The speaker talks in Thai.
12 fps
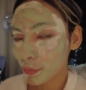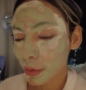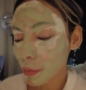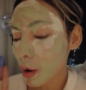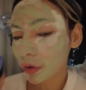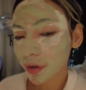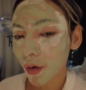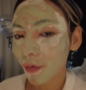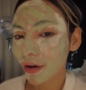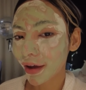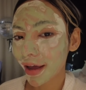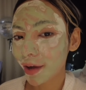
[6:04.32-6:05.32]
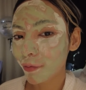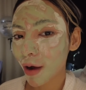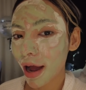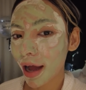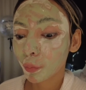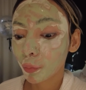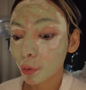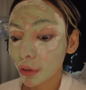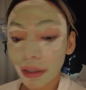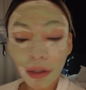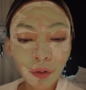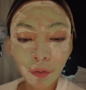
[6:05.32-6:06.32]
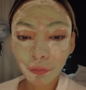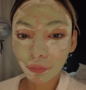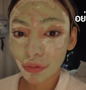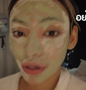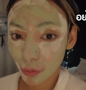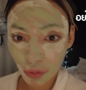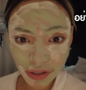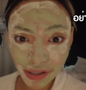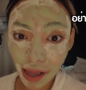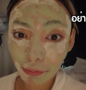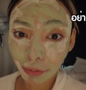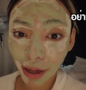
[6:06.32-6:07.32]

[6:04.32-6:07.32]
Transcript: มาบอกต่อละกันว่าผู้หญิงอย่าหยุดแซบ